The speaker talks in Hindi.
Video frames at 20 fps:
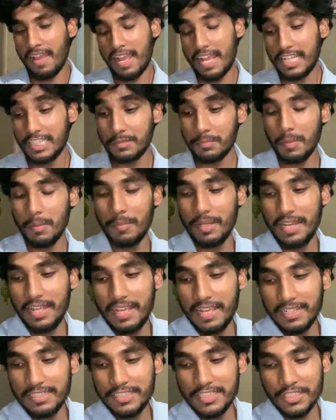इसमें मैंने
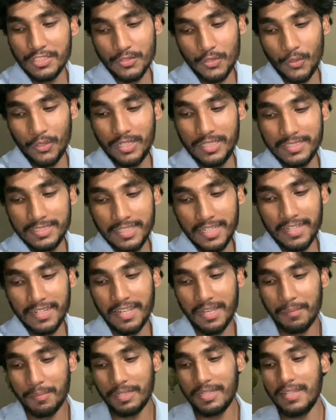एक चीज नोटिस किया
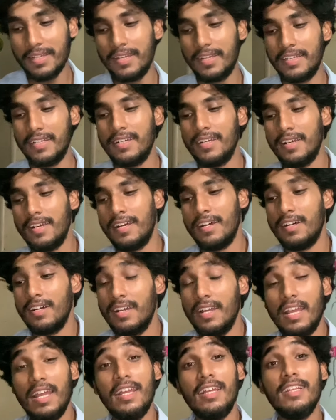क्या पता है
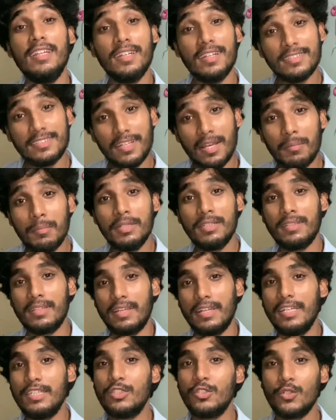एलिना सामंत
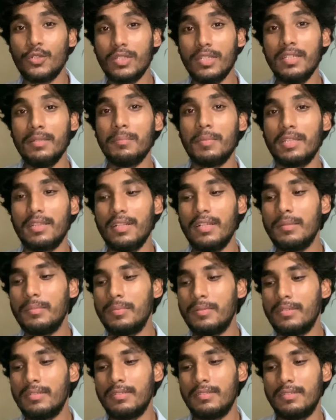रहे जो कि मतलब
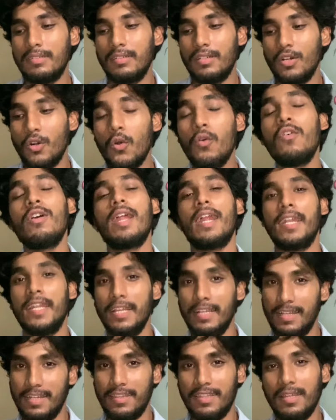ओवर
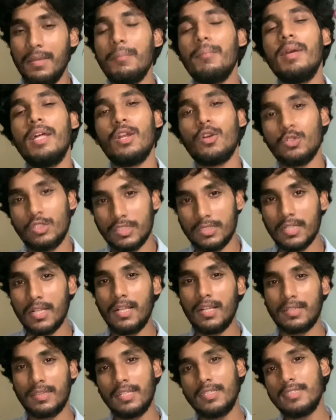एक्टिंग करती है मेरे को जितना
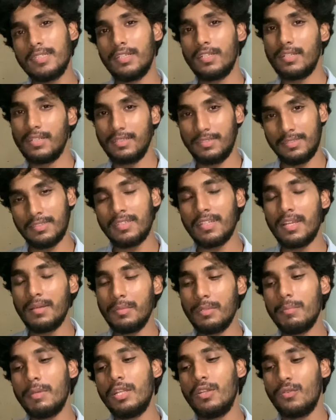लगता है जिन जितना
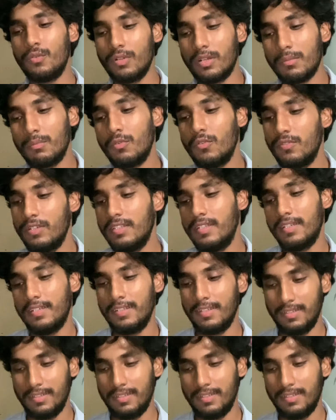भी मैंने उनका मूवी दे,